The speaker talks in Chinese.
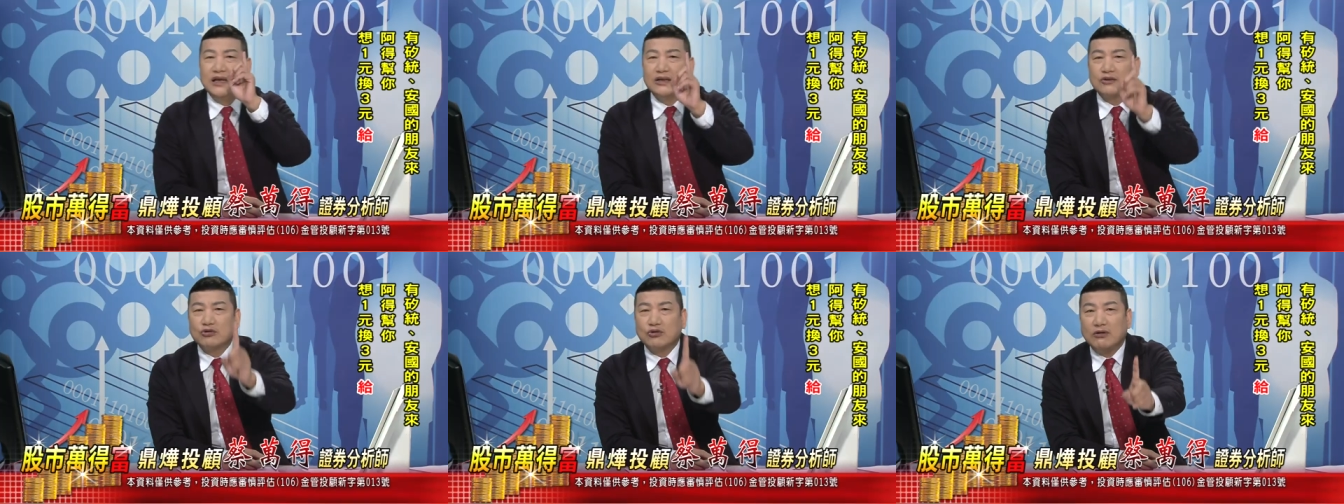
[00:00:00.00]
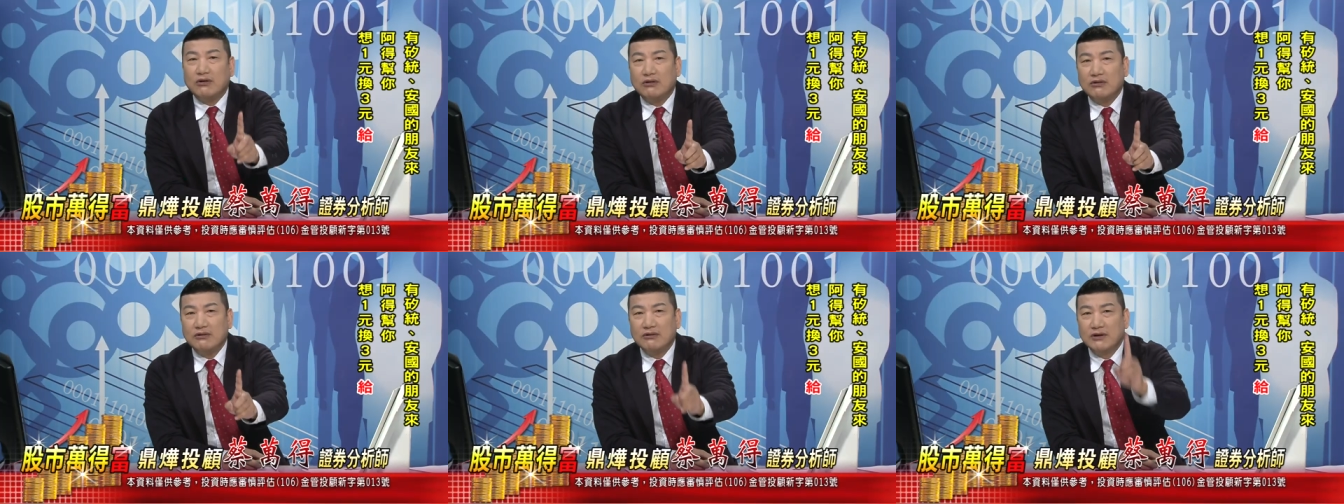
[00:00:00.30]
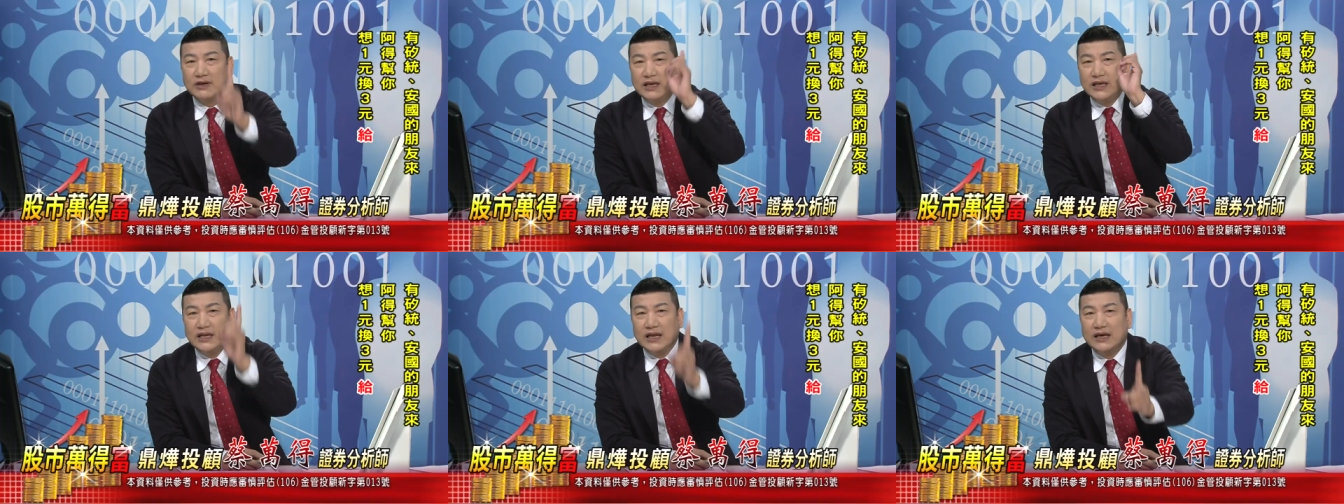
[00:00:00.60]
年多，
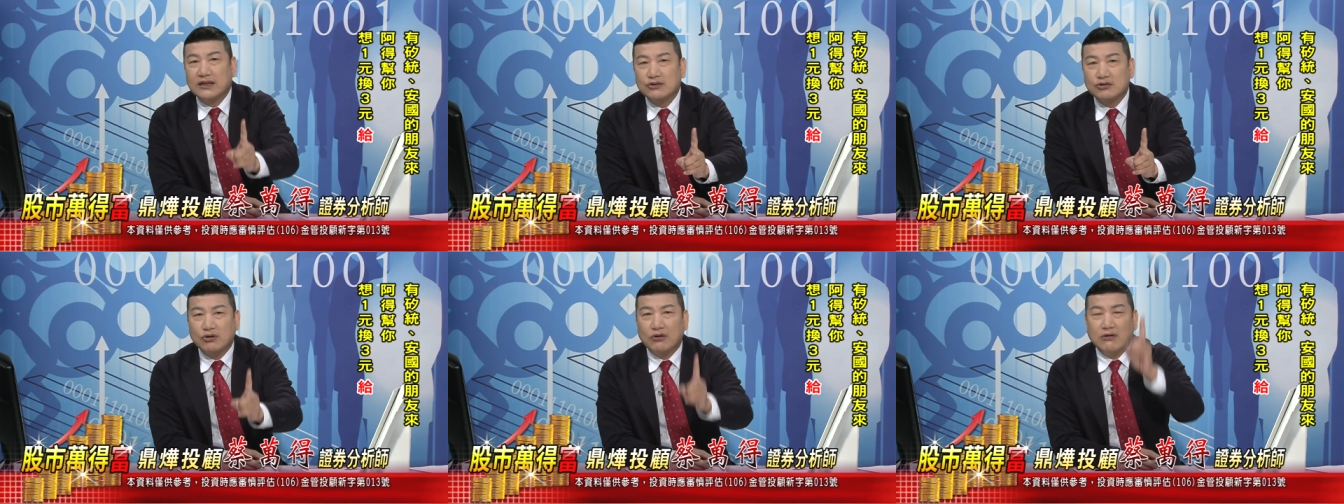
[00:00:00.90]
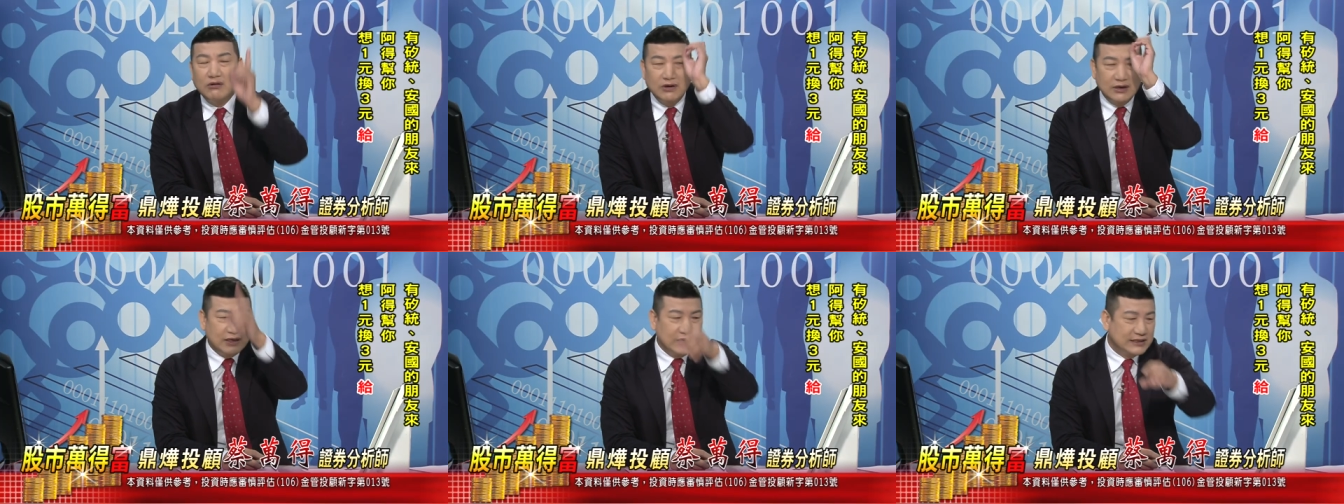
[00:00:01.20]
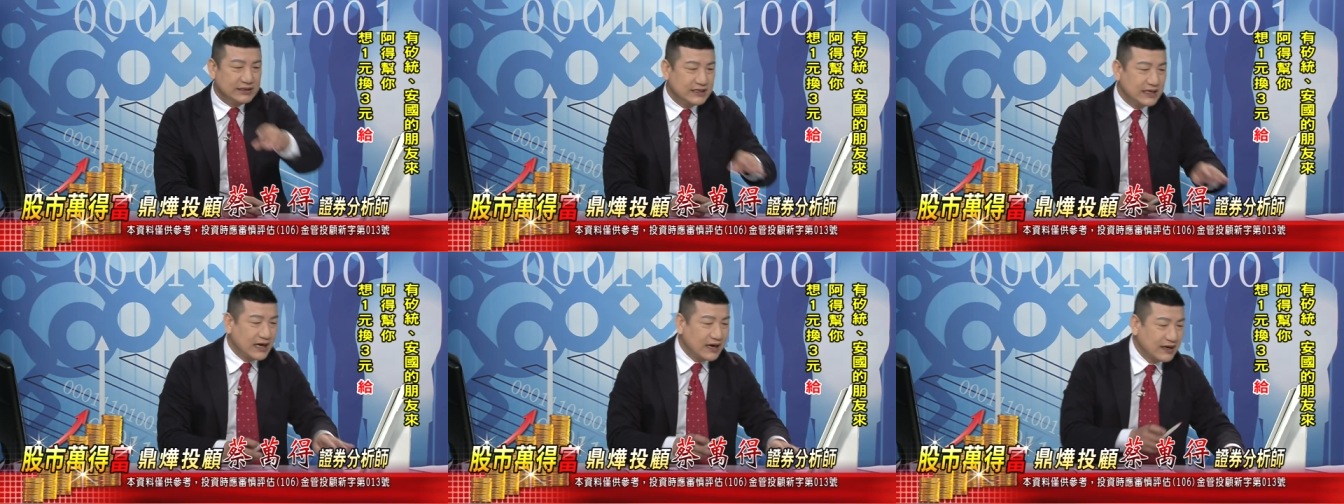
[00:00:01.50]
一年多，
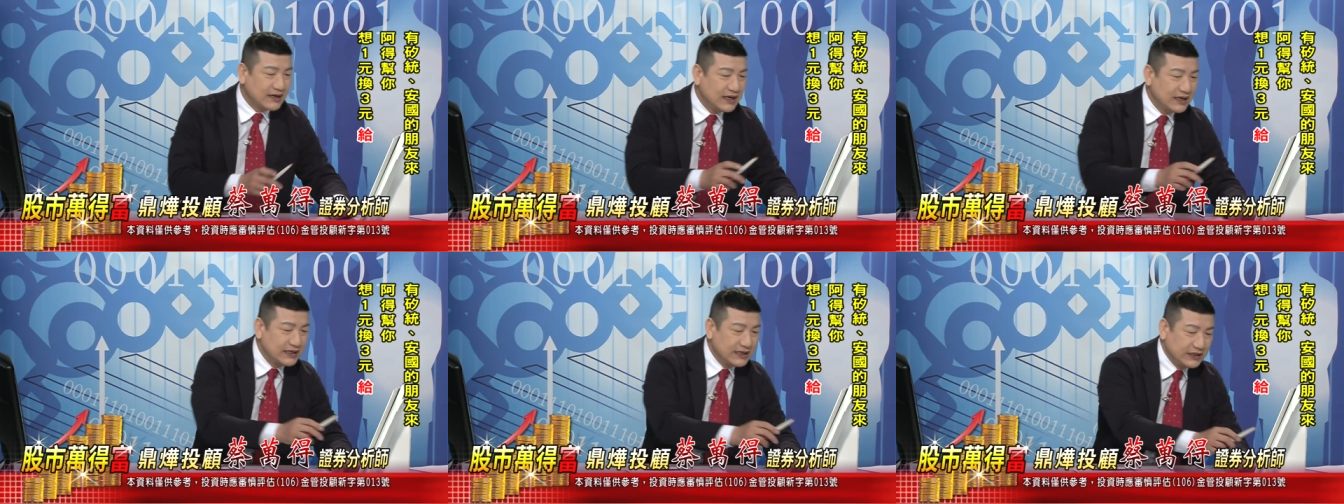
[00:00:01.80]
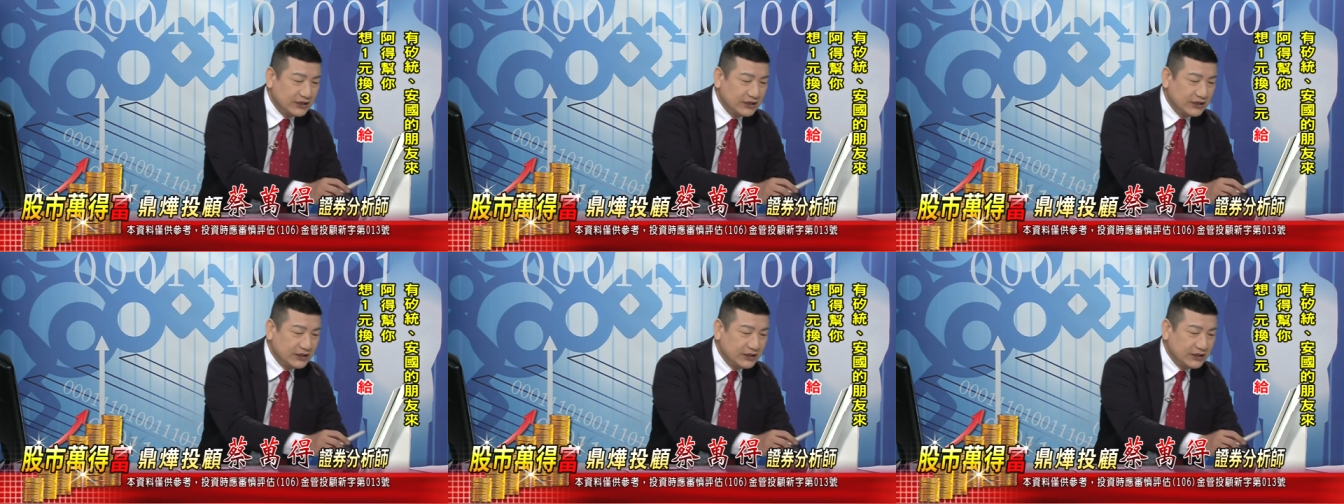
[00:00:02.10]
人家跟